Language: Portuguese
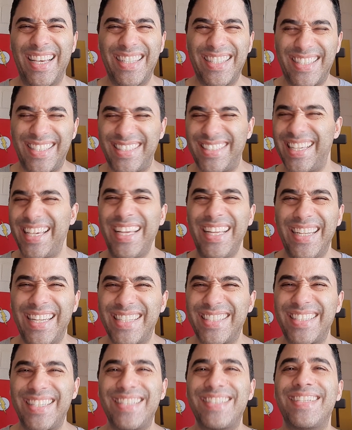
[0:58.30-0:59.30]
sem
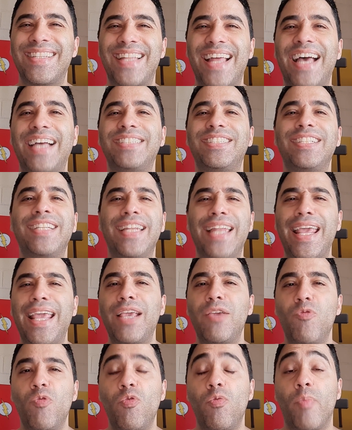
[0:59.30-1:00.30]
necessidade
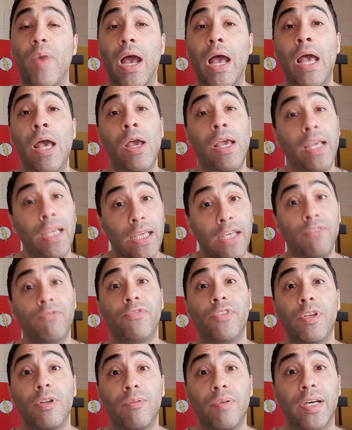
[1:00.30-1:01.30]
nenhuma, que
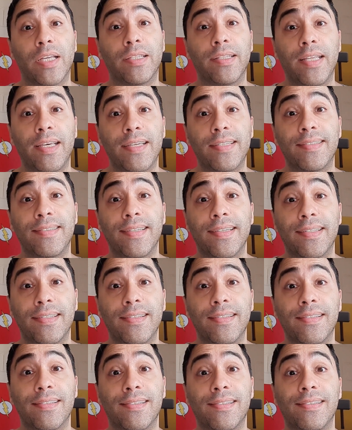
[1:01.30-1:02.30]
viram até
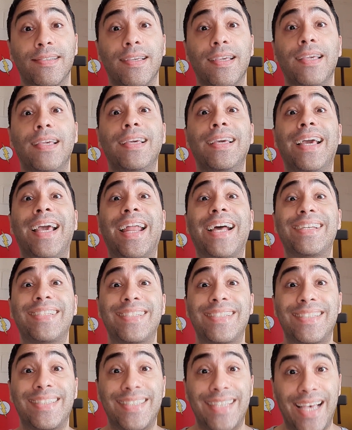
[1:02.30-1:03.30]
cenas
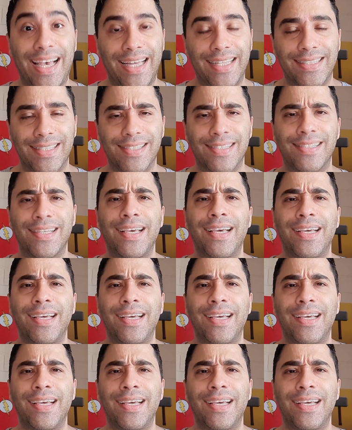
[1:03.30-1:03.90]
engraçadas,